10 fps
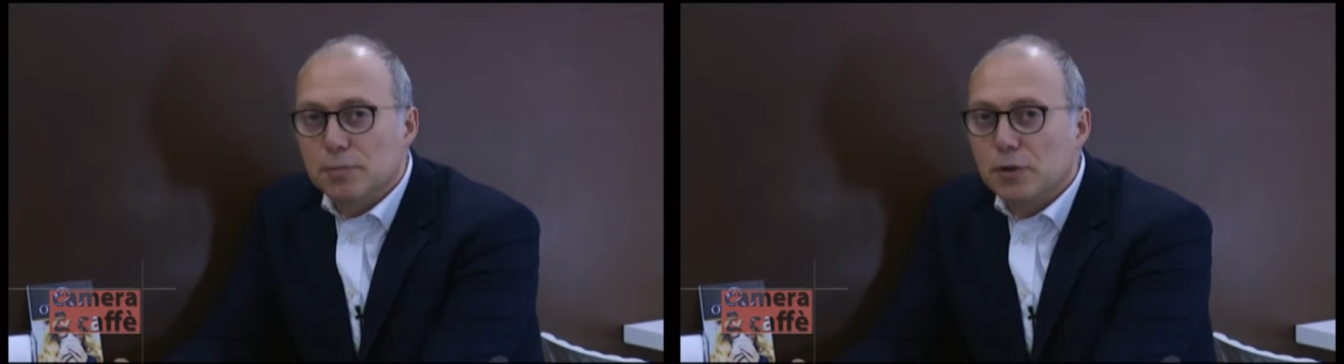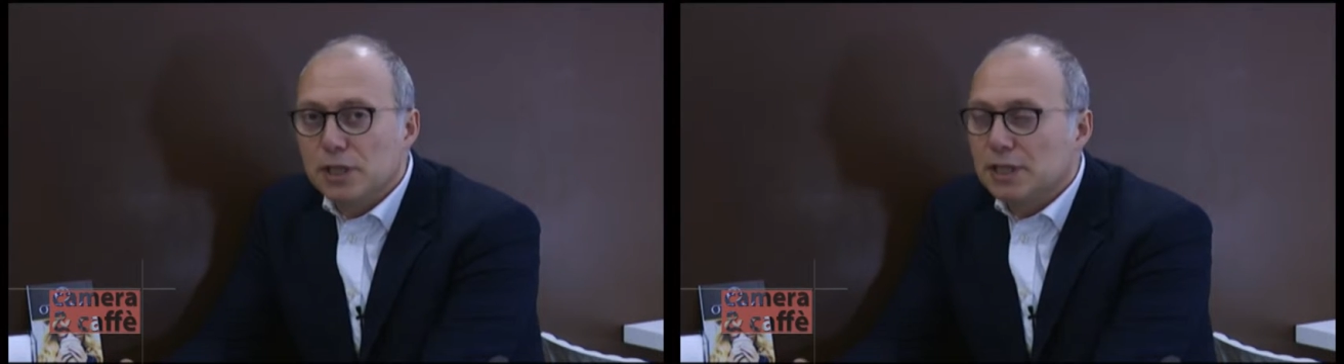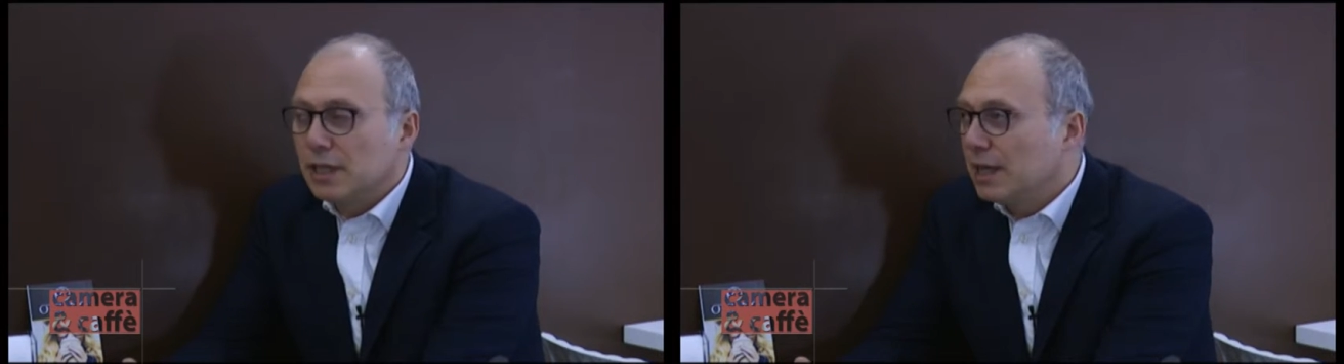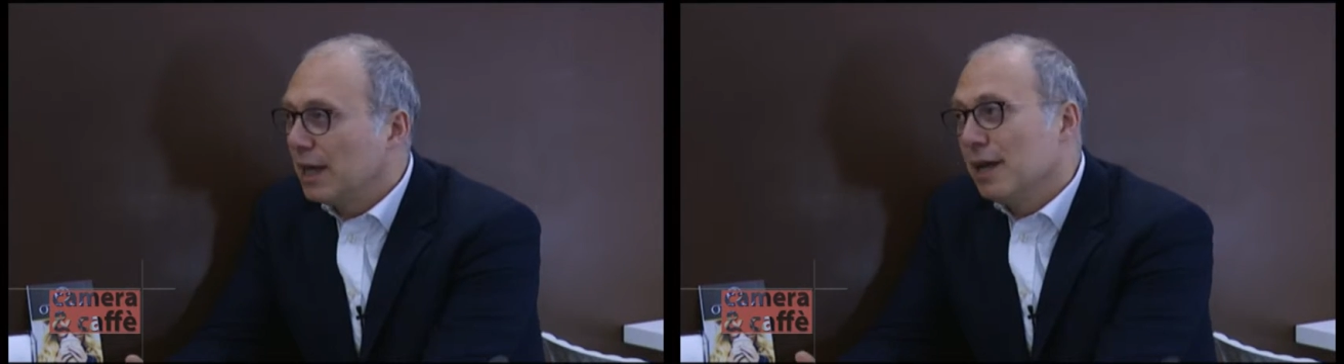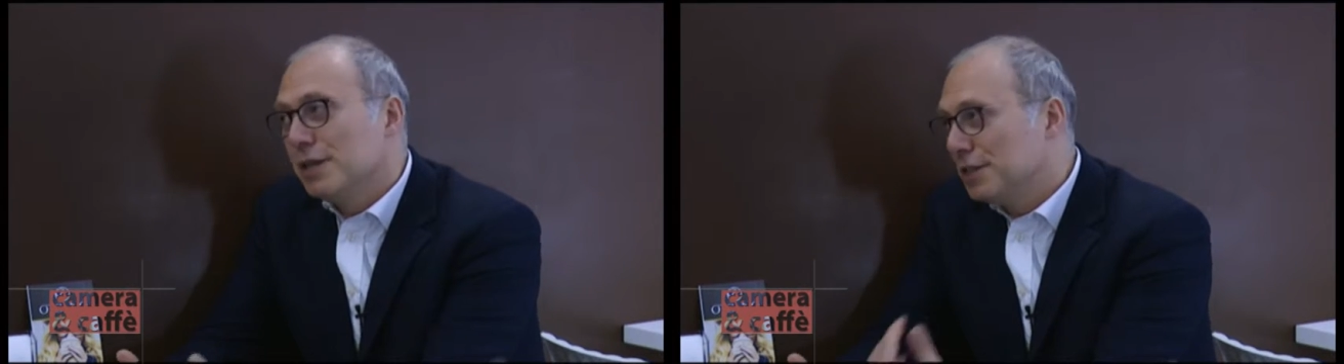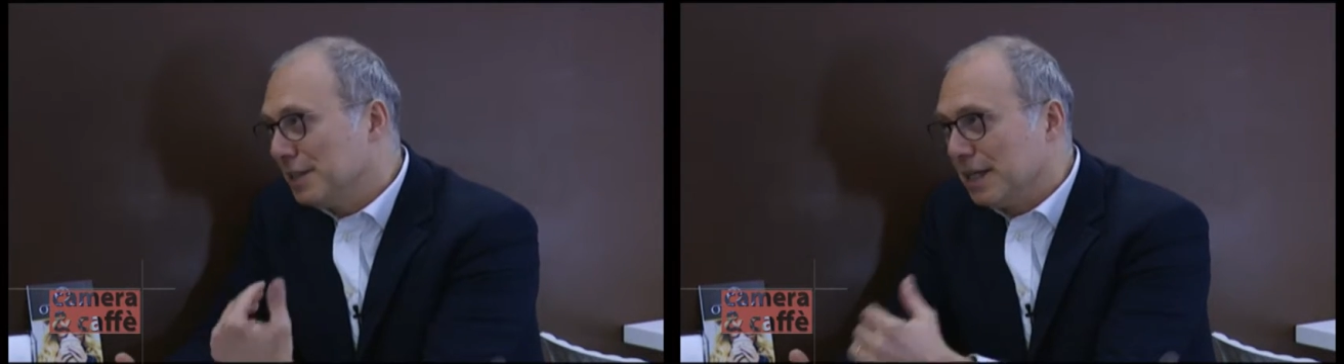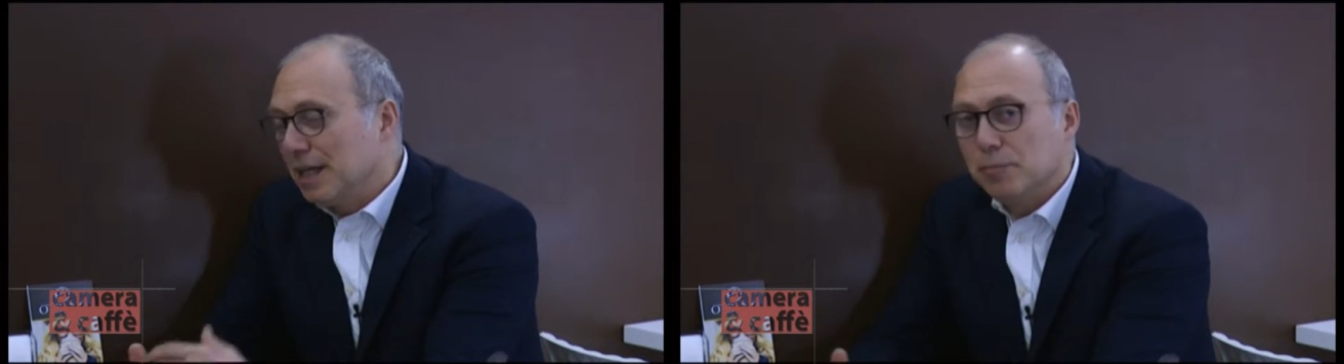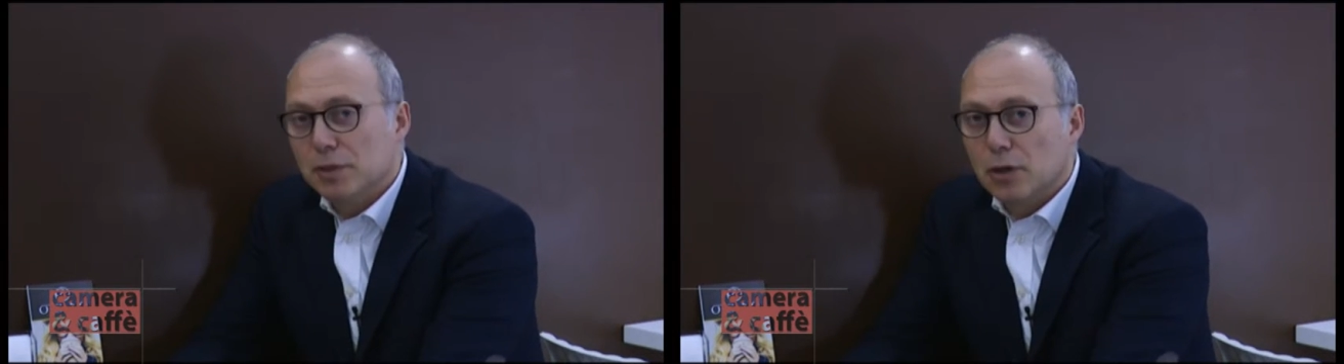politiche sin dai
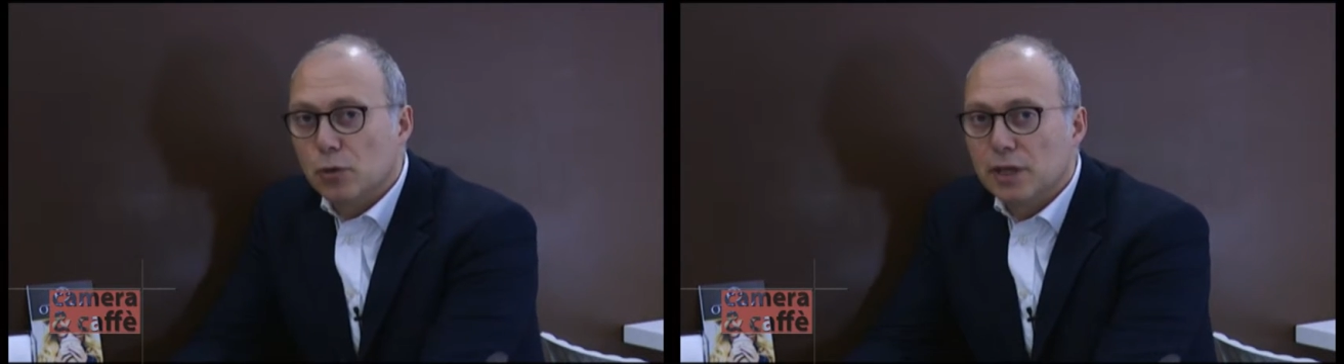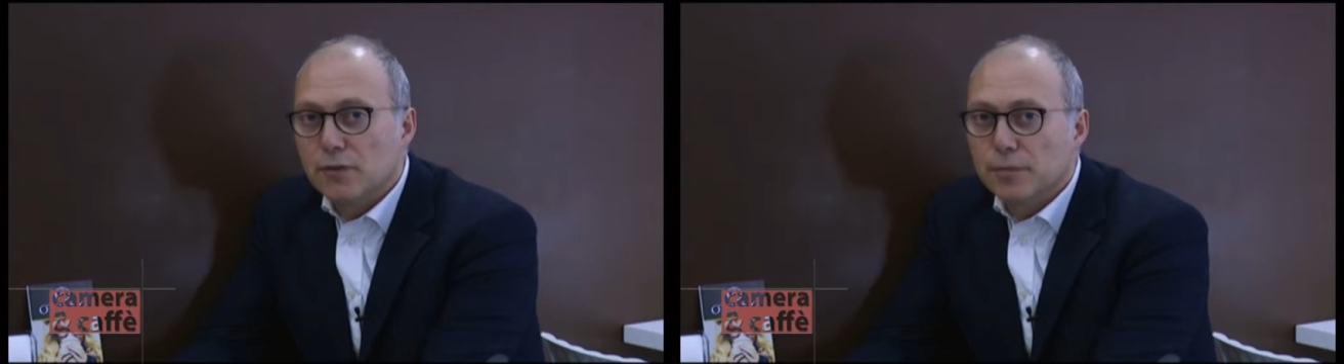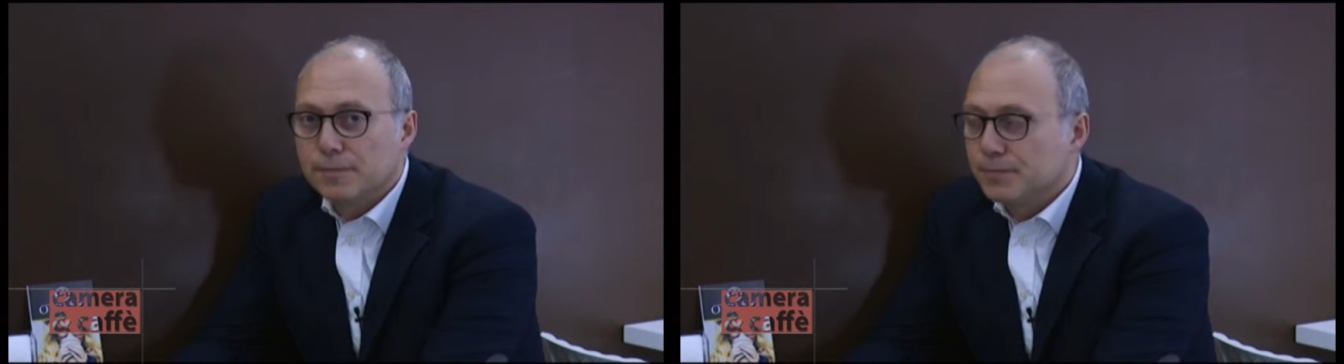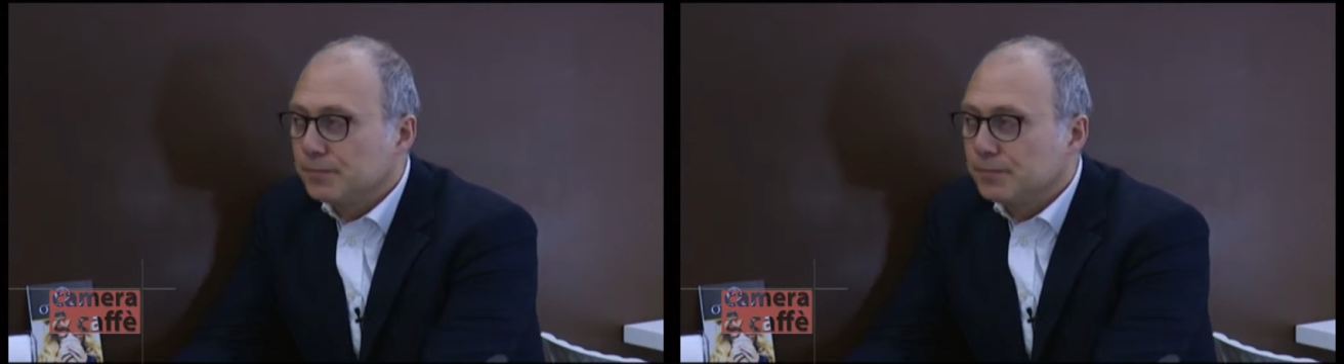tempi dell'Ulivo.